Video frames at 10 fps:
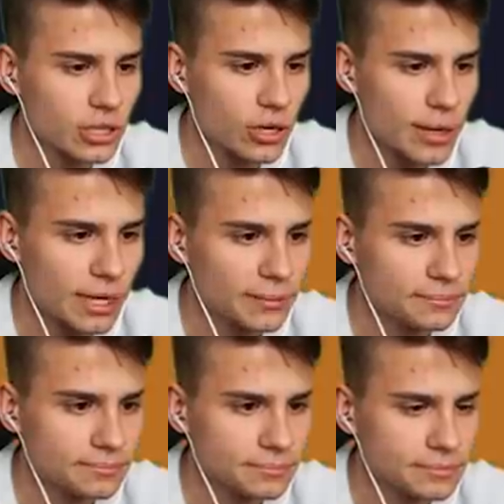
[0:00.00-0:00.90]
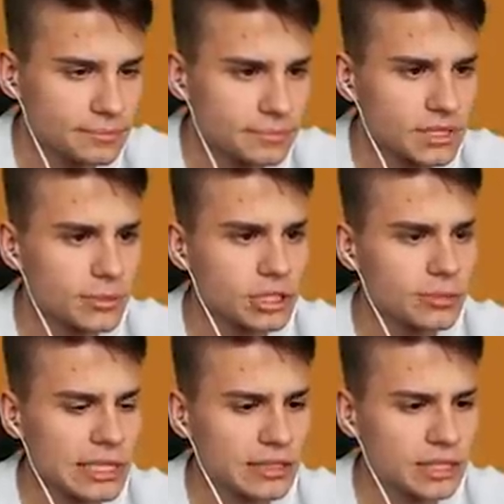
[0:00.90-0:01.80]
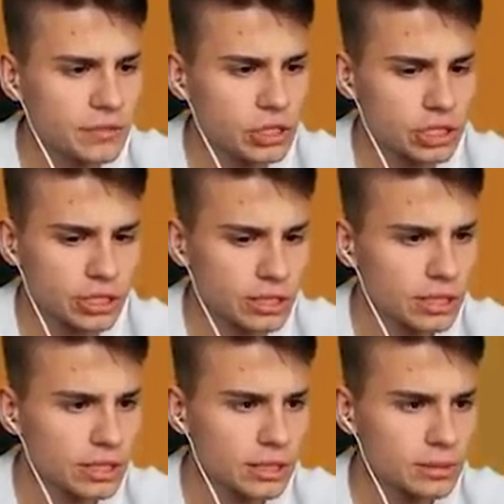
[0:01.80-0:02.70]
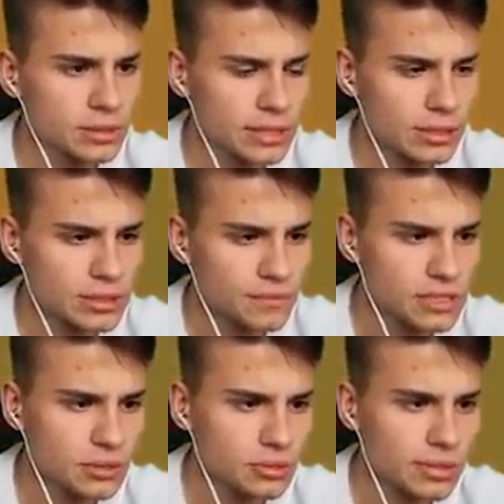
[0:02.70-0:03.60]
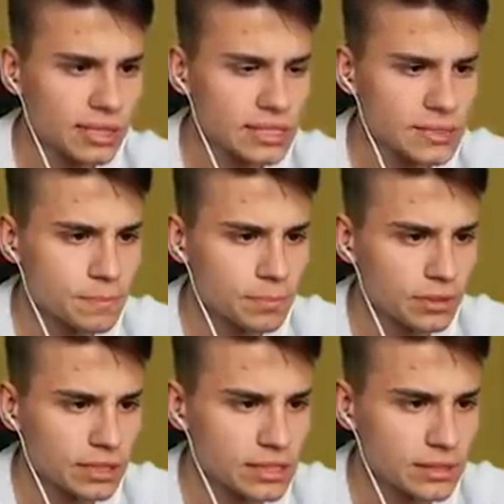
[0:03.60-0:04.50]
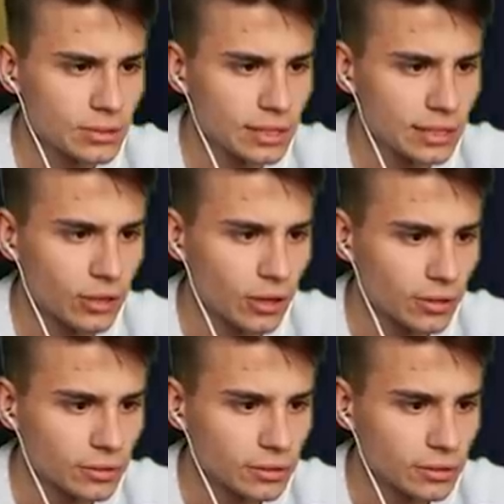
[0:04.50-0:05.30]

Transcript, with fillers: nikogo nie ma. Zobaczymy na tych wyższych. Z tego co widzę, to tutaj jest, jest tutaj, o,